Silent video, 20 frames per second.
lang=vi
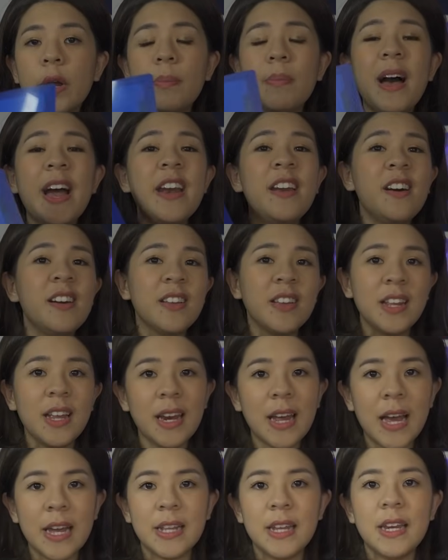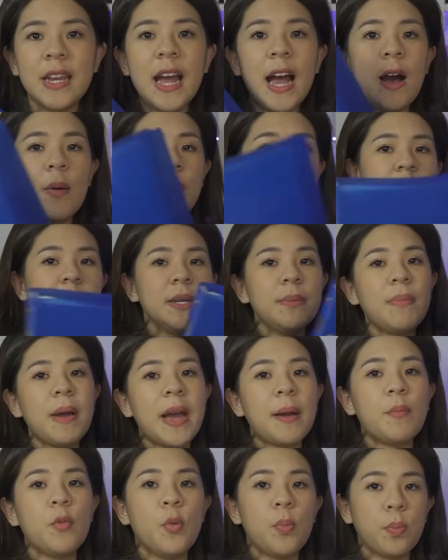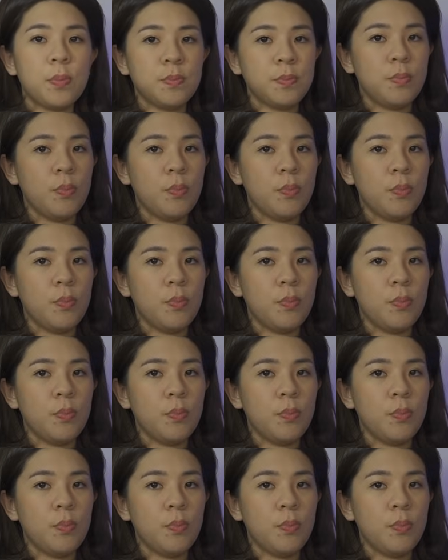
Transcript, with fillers: cái binder như thế này thì đi học mình chỉ mang một